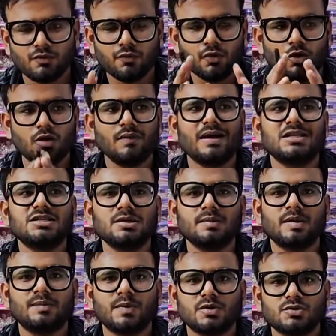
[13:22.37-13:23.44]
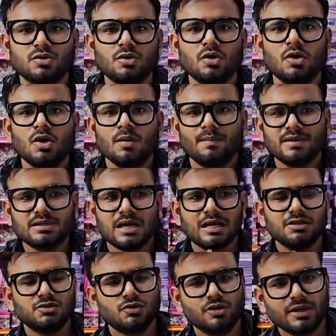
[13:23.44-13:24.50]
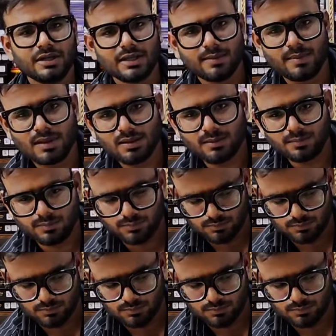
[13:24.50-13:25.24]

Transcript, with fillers: फ्रॉडबाजी में मत फंसो बस हाथ जोड़ के ये मेरा